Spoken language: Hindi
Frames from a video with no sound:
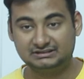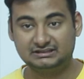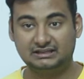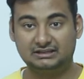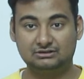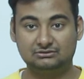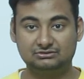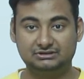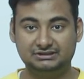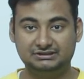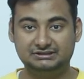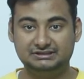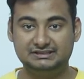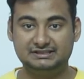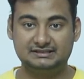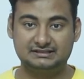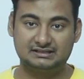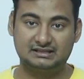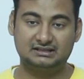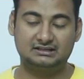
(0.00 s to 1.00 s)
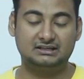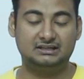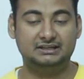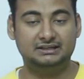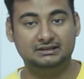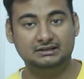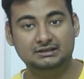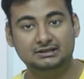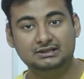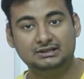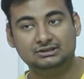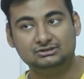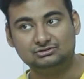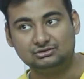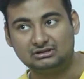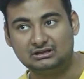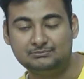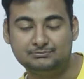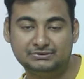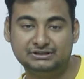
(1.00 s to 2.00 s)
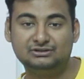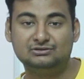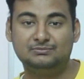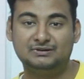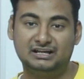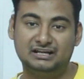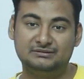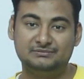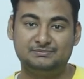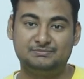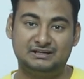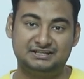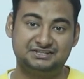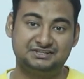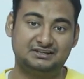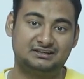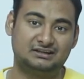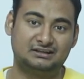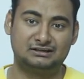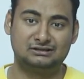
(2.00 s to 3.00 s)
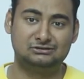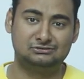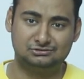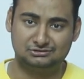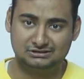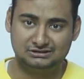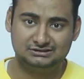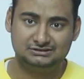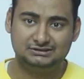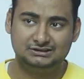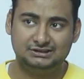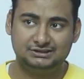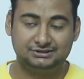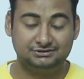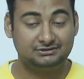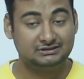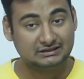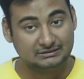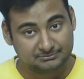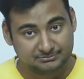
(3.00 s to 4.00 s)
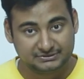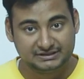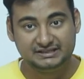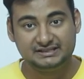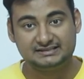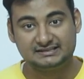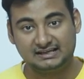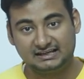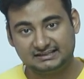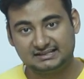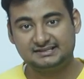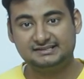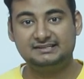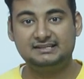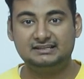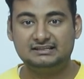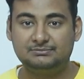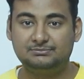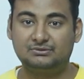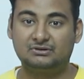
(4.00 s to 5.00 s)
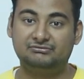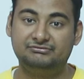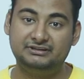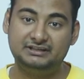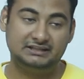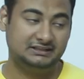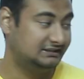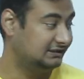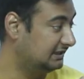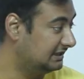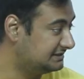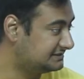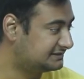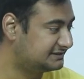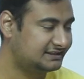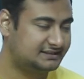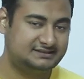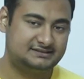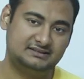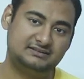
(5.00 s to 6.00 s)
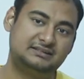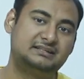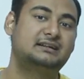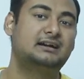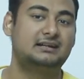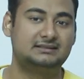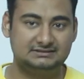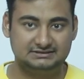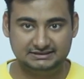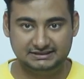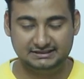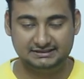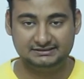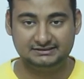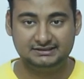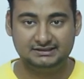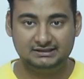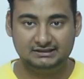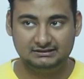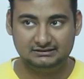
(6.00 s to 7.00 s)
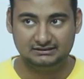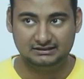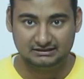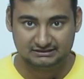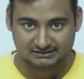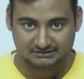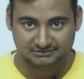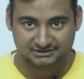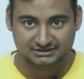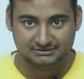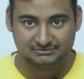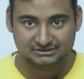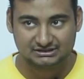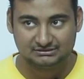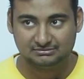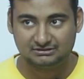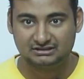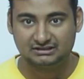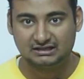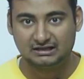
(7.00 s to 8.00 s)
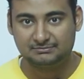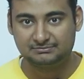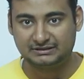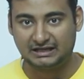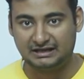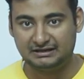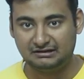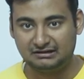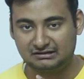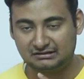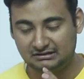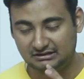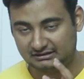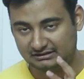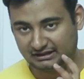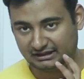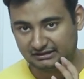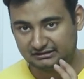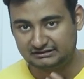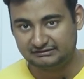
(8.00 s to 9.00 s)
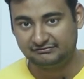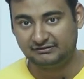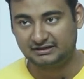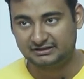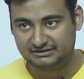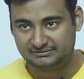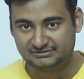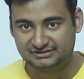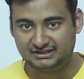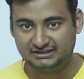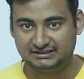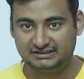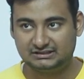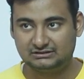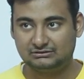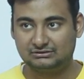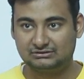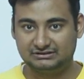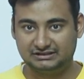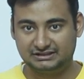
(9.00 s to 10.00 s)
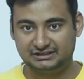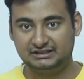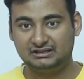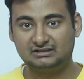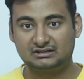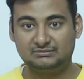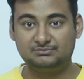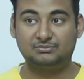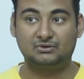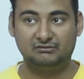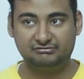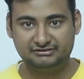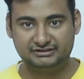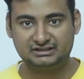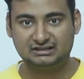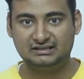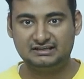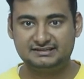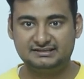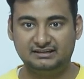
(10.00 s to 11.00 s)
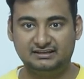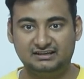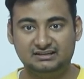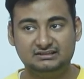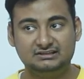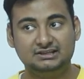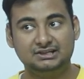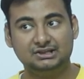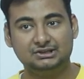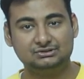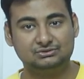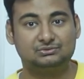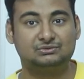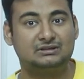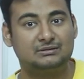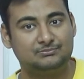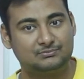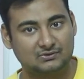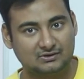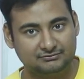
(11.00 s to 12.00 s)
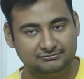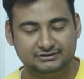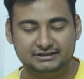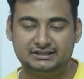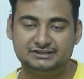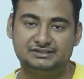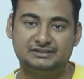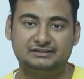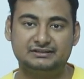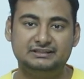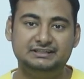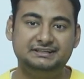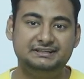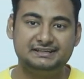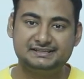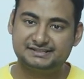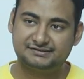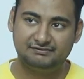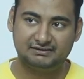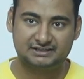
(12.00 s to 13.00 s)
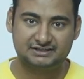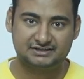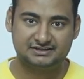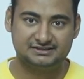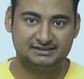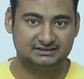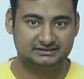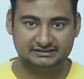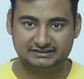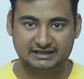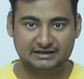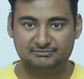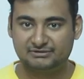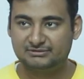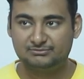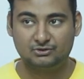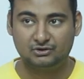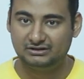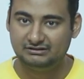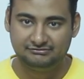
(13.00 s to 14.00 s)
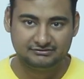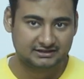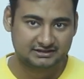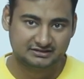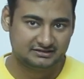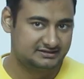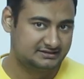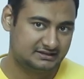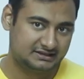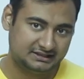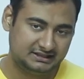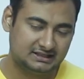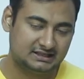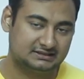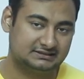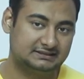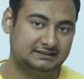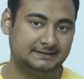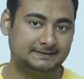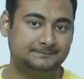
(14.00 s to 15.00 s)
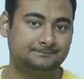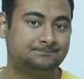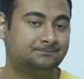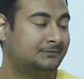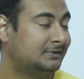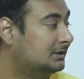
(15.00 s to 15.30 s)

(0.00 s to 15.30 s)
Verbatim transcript: बता रहा हूँ कि तीस हज़ार का है तो कंपनी को बनाने में पाँच हज़ार लगा होगा क्योंकि कंपनी ज़्यादा से ज़्यादा प्रॉफिट लेंसेज से निकालती है समझिए मतलब अगर आप कैन कैनन के फैक्ट्री फैक्ट्री में जाइएगा और देखिएगा कि प्रॉफिट कहाँ से आ रहा है तो उनका प्रॉफिट जनरली लेंस फैक्ट्री से आता है कैमरा बॉडी फैक्ट्री से नहीं आता है